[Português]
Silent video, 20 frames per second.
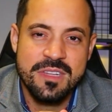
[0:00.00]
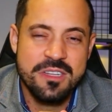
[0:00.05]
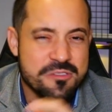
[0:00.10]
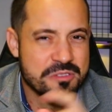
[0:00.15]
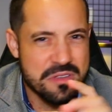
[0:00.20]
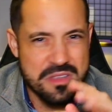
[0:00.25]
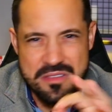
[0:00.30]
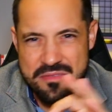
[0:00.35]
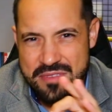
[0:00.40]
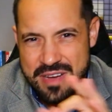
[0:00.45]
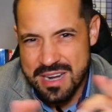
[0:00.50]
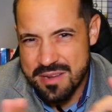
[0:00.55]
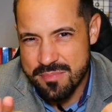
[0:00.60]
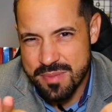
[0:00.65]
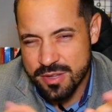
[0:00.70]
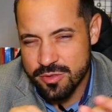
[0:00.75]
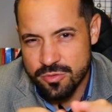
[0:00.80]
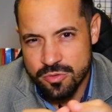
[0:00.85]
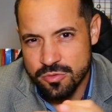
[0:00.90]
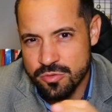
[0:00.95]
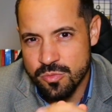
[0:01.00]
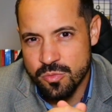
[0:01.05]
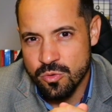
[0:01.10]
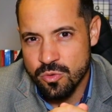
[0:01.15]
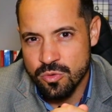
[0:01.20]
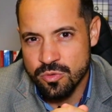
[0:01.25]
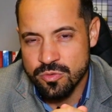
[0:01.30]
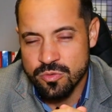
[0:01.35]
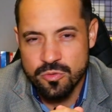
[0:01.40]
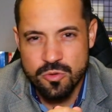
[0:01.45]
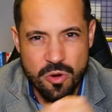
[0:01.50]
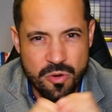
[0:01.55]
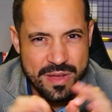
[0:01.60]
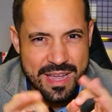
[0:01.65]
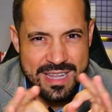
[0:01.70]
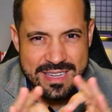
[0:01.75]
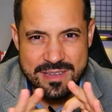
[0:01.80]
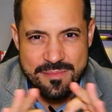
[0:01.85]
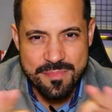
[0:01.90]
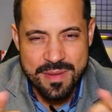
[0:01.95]
Isso aqui vale para todo mundo.
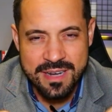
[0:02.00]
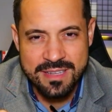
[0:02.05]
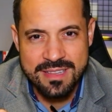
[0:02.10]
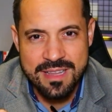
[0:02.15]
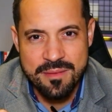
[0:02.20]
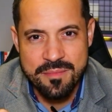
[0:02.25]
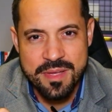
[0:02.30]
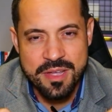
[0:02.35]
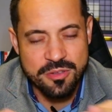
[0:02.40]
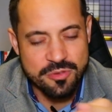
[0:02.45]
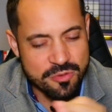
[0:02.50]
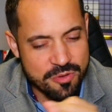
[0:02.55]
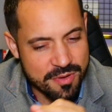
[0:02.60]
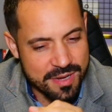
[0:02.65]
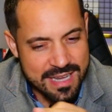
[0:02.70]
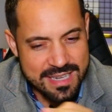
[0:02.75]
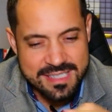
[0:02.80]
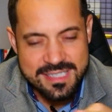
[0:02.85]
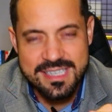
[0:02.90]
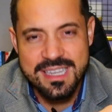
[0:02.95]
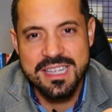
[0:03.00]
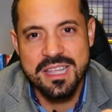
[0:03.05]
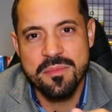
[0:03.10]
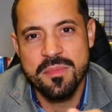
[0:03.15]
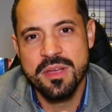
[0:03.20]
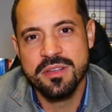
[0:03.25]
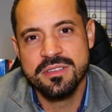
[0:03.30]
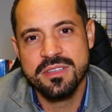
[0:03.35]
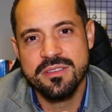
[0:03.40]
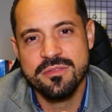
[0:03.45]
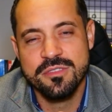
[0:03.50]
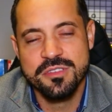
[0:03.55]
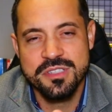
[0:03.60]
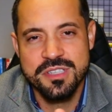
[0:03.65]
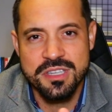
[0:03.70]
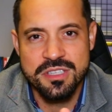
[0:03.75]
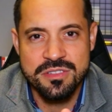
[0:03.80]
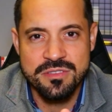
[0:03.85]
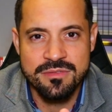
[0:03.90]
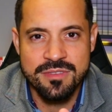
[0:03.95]
Qualquer departamento, qualquer segmento que
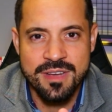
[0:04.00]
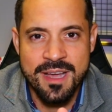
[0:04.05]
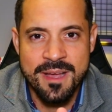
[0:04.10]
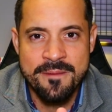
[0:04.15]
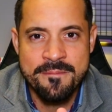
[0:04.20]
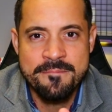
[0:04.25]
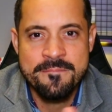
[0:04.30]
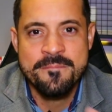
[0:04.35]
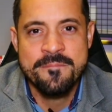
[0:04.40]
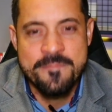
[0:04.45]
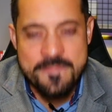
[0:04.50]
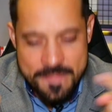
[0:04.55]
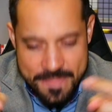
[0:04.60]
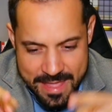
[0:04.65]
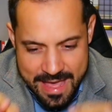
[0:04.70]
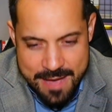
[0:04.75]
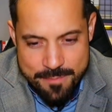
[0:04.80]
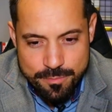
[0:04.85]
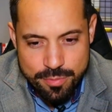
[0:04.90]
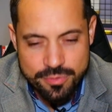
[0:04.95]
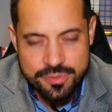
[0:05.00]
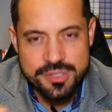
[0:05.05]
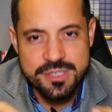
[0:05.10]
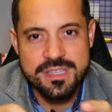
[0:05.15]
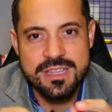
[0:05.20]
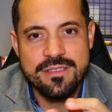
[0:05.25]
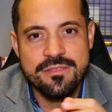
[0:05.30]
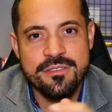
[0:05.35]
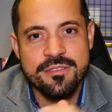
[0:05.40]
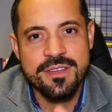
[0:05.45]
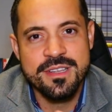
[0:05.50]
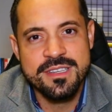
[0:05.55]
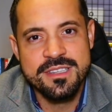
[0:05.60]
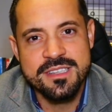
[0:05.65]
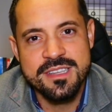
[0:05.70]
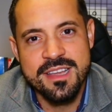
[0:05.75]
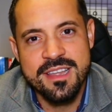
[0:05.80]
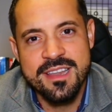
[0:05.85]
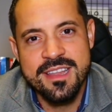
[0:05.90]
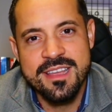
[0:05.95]
você tiver, é possível
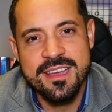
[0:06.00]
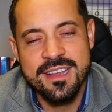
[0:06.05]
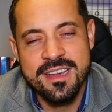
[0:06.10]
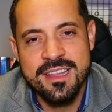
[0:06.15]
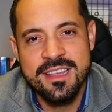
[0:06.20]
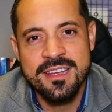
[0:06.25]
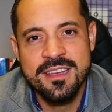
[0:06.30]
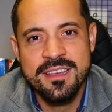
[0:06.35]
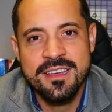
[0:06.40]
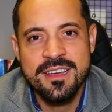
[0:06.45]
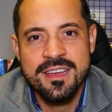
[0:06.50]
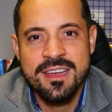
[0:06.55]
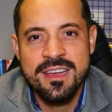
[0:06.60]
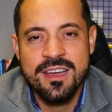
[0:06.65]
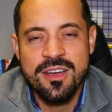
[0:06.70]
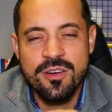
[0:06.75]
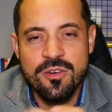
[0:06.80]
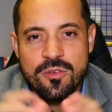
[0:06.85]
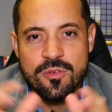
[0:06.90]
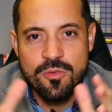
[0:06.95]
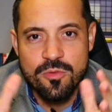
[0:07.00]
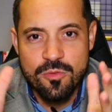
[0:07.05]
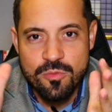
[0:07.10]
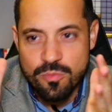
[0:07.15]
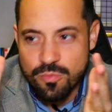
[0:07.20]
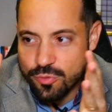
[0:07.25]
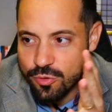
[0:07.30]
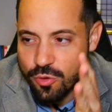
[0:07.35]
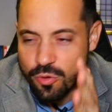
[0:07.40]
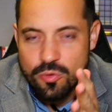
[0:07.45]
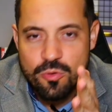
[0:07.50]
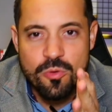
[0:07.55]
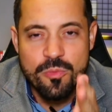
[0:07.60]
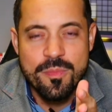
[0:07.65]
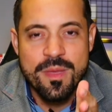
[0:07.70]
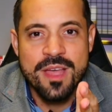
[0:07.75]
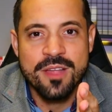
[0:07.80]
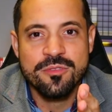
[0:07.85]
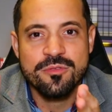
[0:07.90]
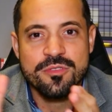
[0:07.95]
inserir ali um
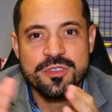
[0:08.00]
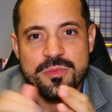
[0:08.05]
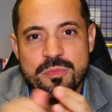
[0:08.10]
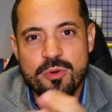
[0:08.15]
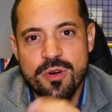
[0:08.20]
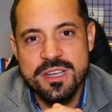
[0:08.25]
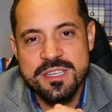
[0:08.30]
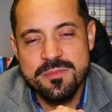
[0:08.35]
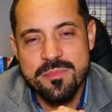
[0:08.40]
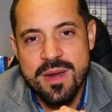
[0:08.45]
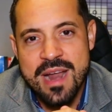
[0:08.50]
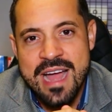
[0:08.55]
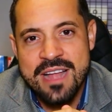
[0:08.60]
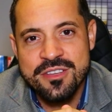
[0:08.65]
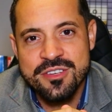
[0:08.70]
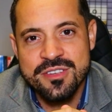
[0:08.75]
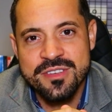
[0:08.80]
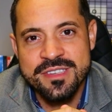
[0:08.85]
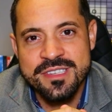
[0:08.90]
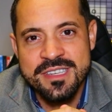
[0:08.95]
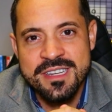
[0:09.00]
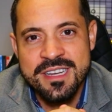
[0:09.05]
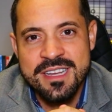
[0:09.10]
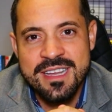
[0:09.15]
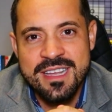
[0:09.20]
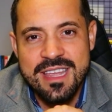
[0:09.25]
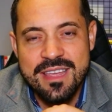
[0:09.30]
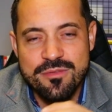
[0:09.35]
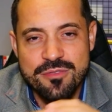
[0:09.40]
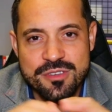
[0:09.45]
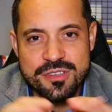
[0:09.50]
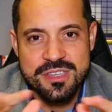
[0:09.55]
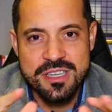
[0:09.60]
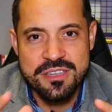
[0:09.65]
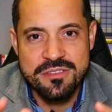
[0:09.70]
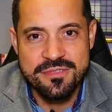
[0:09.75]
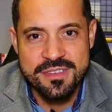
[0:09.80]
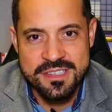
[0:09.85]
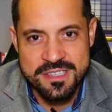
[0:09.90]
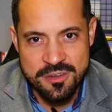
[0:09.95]
documento de boas práticas e você
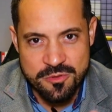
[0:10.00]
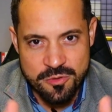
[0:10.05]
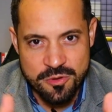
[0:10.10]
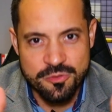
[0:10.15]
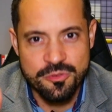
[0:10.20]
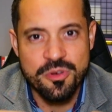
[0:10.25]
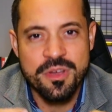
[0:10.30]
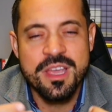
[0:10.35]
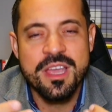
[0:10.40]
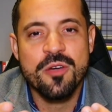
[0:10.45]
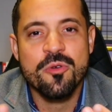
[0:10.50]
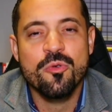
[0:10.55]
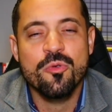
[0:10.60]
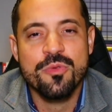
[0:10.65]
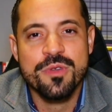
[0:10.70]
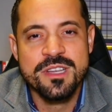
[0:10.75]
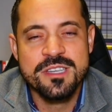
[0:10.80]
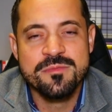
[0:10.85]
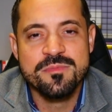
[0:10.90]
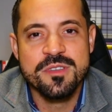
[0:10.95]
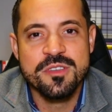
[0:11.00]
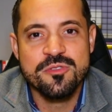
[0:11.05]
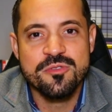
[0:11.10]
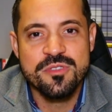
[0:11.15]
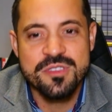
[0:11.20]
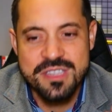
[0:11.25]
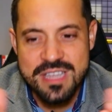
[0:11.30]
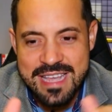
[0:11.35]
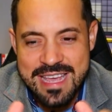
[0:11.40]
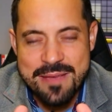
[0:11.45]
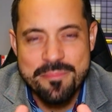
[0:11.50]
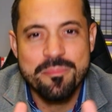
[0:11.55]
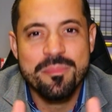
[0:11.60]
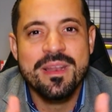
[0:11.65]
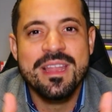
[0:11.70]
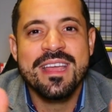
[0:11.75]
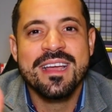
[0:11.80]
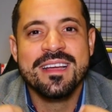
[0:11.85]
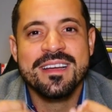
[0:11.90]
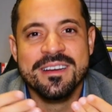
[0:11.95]
de vez em quando reúne as pessoas e
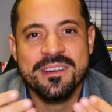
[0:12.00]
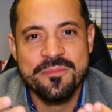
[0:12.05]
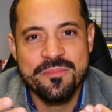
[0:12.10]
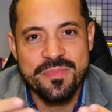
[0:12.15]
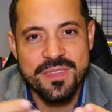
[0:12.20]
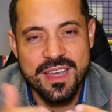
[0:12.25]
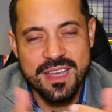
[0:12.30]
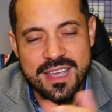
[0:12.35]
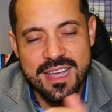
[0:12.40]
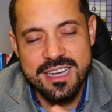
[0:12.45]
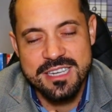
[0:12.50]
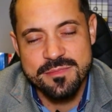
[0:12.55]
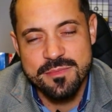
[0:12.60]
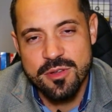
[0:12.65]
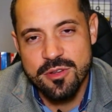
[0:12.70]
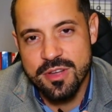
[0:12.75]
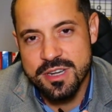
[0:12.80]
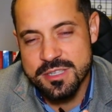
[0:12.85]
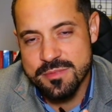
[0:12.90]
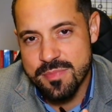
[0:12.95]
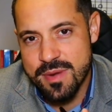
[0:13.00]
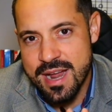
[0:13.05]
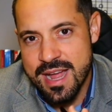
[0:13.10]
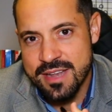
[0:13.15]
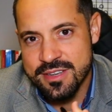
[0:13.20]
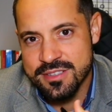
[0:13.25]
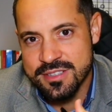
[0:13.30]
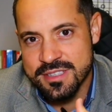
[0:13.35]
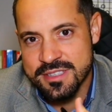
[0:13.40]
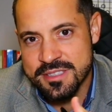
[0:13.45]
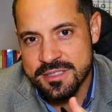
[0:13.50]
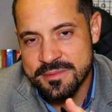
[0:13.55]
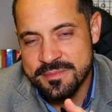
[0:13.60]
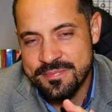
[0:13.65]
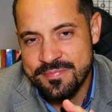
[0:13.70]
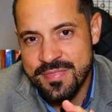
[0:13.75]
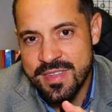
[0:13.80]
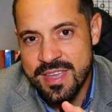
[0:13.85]
replica aquelas melhores práticas.